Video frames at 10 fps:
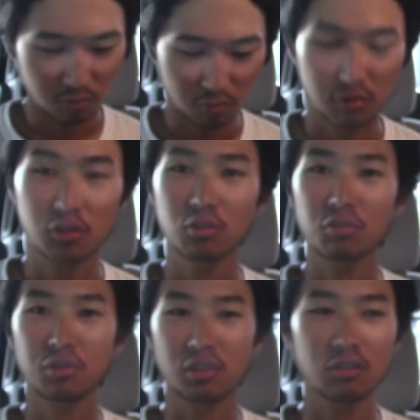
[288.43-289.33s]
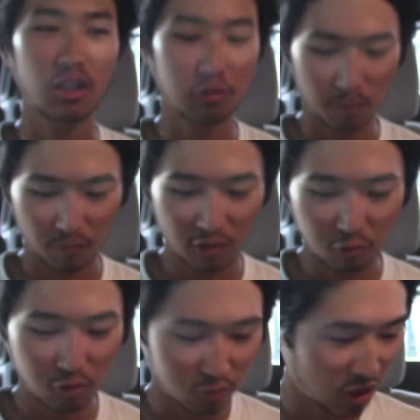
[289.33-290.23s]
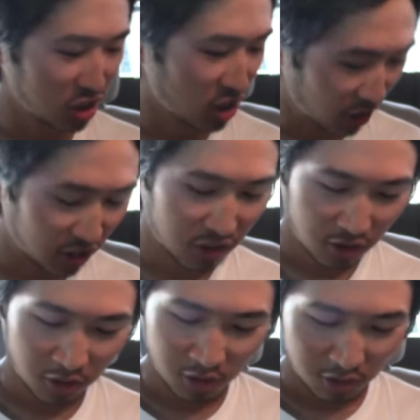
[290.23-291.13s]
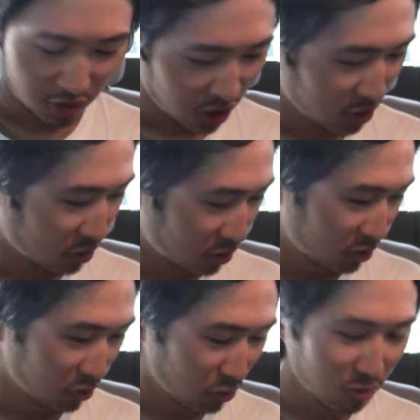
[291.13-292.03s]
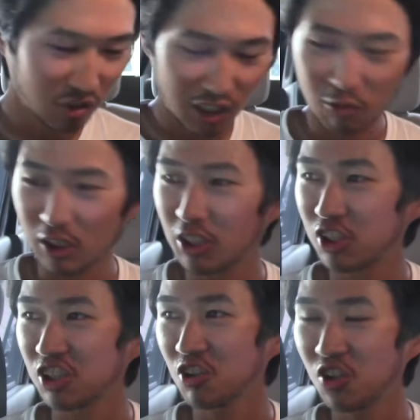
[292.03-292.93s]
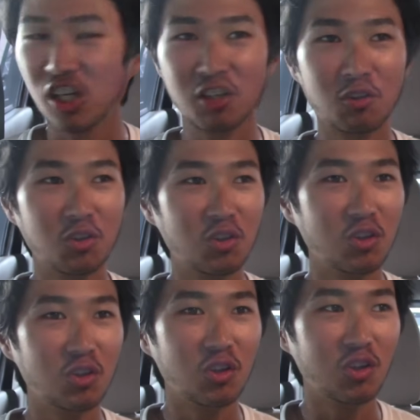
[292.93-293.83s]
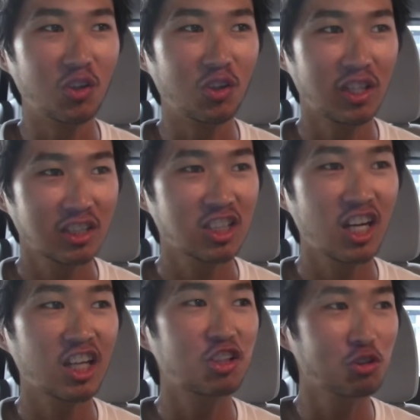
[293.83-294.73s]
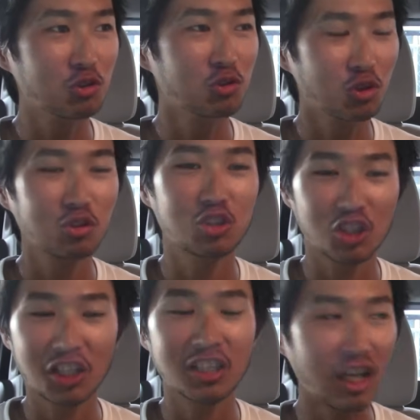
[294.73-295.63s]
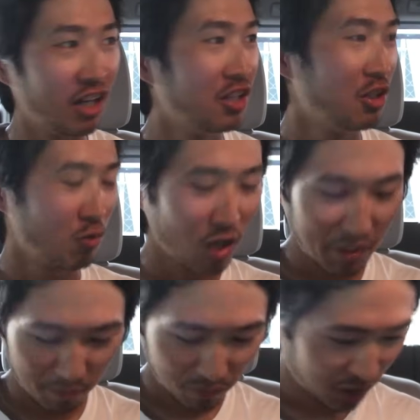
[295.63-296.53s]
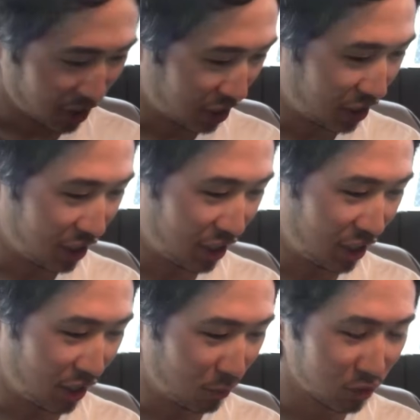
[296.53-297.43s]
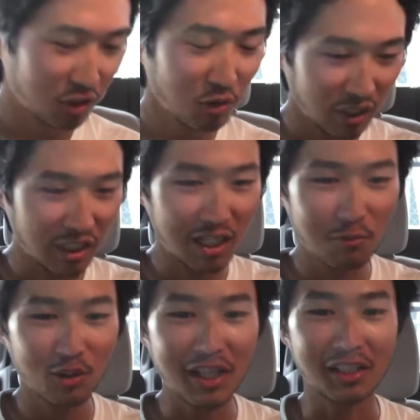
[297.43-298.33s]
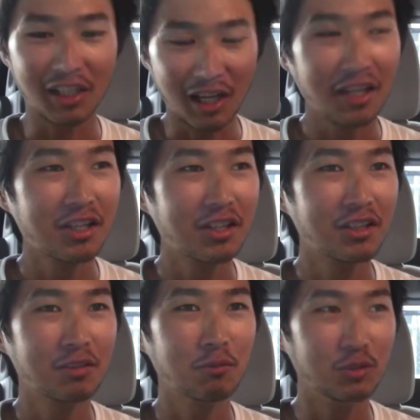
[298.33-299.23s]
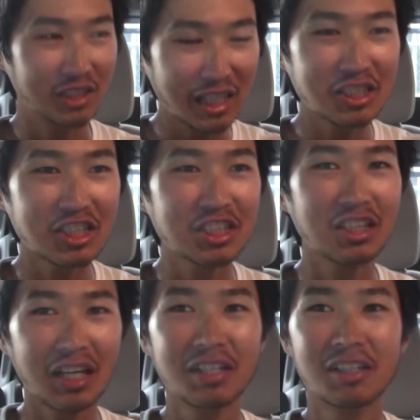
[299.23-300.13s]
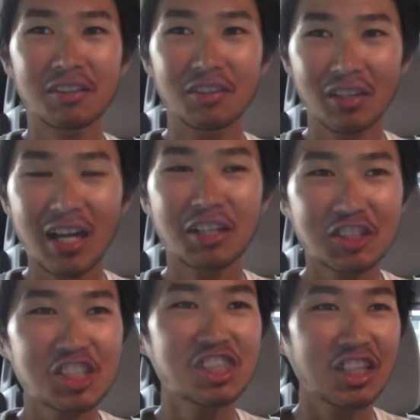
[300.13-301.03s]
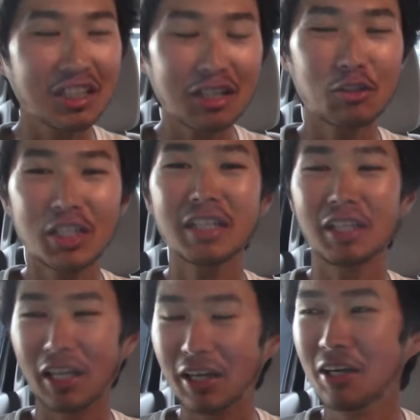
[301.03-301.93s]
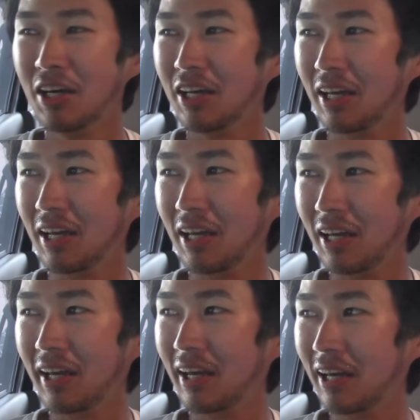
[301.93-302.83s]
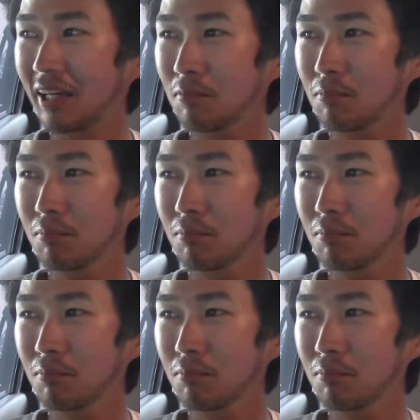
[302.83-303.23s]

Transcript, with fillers: 普通の普通のあのうどんと同じなんでで今回私のあのー、ね捨てあげ流うどんの作り方はえー、もう今日はね何もないんでねもう斬新な革新的な食い方で、えー、